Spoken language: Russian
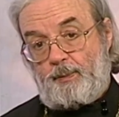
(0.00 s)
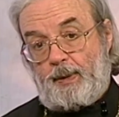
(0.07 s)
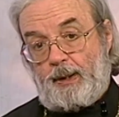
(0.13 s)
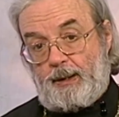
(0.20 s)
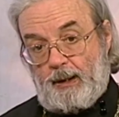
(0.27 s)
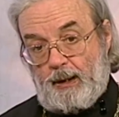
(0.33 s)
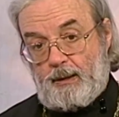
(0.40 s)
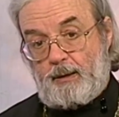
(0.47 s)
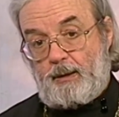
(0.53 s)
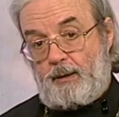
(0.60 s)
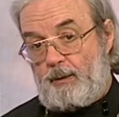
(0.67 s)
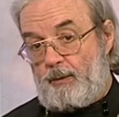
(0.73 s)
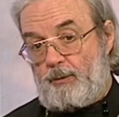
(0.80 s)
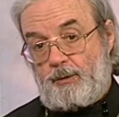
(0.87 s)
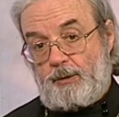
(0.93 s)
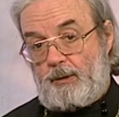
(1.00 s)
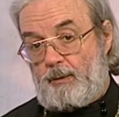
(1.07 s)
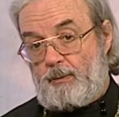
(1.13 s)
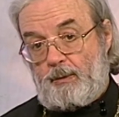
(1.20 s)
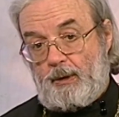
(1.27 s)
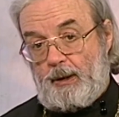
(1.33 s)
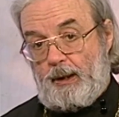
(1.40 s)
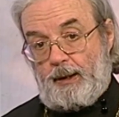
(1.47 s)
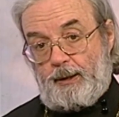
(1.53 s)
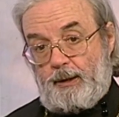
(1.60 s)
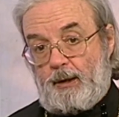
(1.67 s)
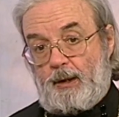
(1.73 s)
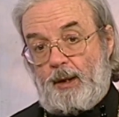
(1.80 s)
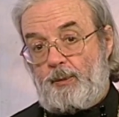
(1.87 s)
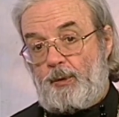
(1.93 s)
Понятно, не нужно
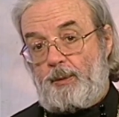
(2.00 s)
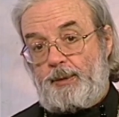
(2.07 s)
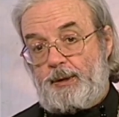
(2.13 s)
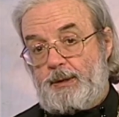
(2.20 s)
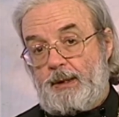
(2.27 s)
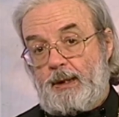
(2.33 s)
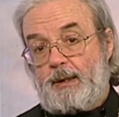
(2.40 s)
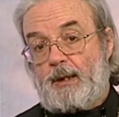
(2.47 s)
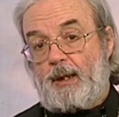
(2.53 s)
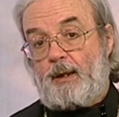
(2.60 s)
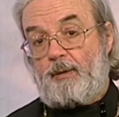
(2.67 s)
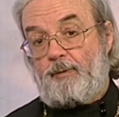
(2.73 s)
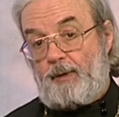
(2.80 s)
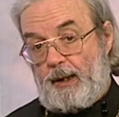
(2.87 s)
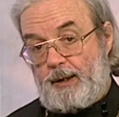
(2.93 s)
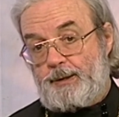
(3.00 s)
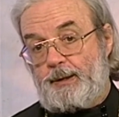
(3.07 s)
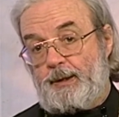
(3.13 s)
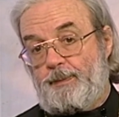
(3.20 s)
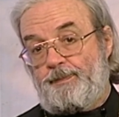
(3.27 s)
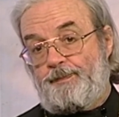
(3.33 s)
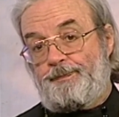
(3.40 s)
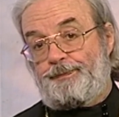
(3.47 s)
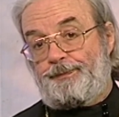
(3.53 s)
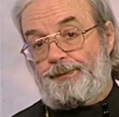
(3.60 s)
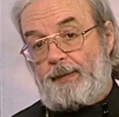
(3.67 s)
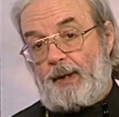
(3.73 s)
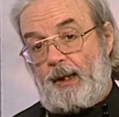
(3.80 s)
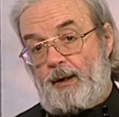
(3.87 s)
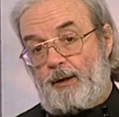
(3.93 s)
никому объяснять, как важно,
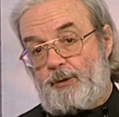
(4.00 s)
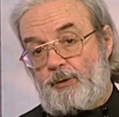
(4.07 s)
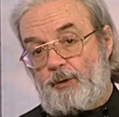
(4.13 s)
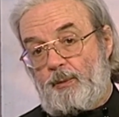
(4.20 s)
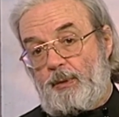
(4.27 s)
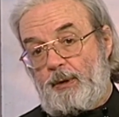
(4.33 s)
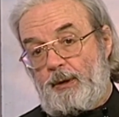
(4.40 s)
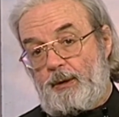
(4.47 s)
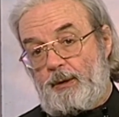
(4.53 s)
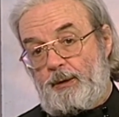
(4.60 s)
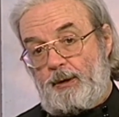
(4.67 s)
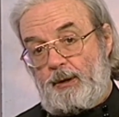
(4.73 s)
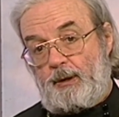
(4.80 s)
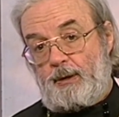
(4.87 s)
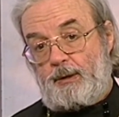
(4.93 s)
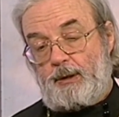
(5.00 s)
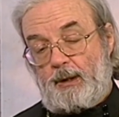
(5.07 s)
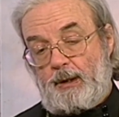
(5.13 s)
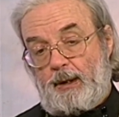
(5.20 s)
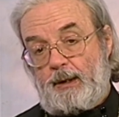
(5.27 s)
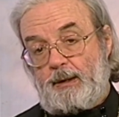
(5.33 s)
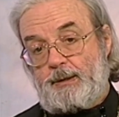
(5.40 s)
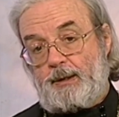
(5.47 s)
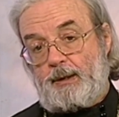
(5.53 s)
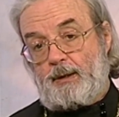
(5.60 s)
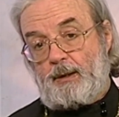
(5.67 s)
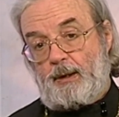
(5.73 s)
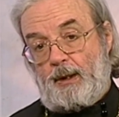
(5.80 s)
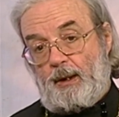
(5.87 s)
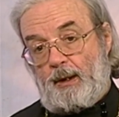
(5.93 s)
чтобы не
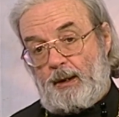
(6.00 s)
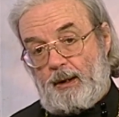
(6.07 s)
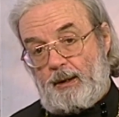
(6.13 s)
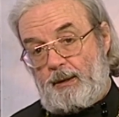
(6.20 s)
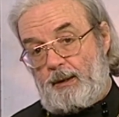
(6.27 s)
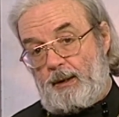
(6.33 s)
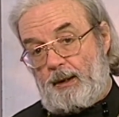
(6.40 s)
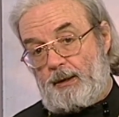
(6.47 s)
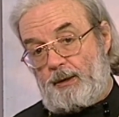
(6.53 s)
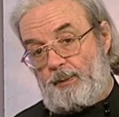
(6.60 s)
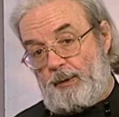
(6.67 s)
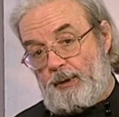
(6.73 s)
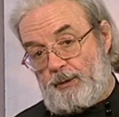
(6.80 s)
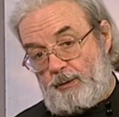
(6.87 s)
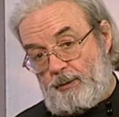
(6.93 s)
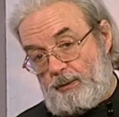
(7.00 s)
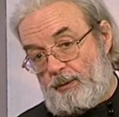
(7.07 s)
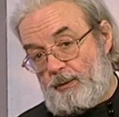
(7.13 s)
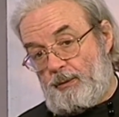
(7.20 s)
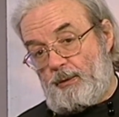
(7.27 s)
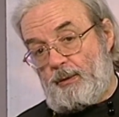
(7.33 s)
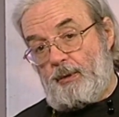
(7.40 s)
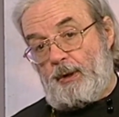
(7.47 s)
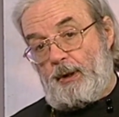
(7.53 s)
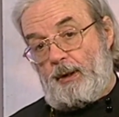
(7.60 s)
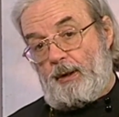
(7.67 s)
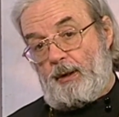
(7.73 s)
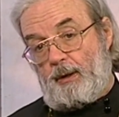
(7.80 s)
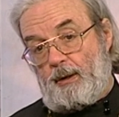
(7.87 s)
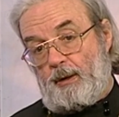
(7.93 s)
терялся контакт между
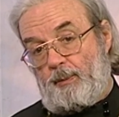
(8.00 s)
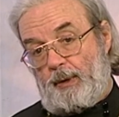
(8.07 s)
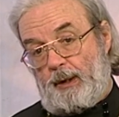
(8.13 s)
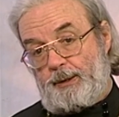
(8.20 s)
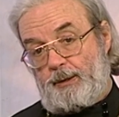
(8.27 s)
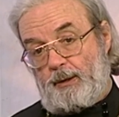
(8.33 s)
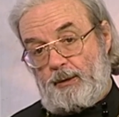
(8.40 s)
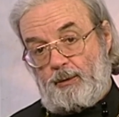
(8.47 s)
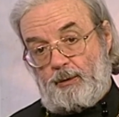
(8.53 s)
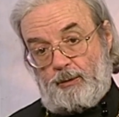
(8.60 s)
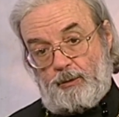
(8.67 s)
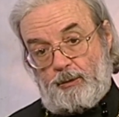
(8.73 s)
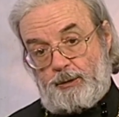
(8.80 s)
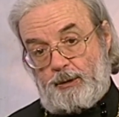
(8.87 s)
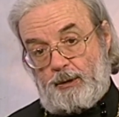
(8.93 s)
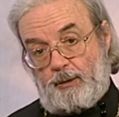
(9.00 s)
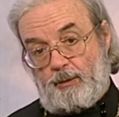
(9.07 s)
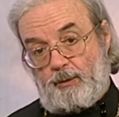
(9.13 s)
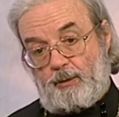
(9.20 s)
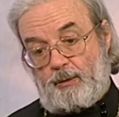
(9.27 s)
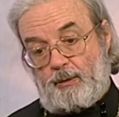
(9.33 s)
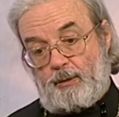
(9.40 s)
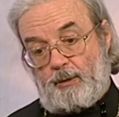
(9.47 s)
э, матерью и дочерью.